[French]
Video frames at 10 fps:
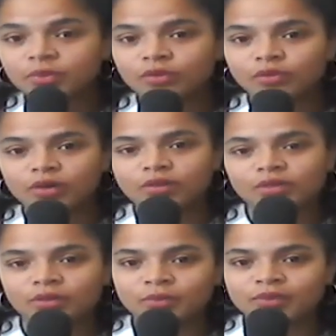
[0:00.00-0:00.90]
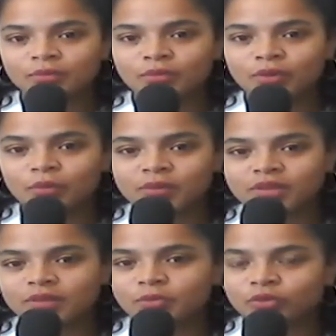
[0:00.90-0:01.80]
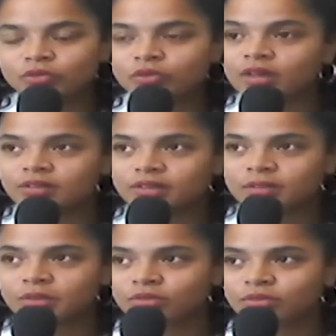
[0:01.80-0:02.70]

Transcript: euh, ça commence un peu à m'embêter pour toi. J'ai l'impression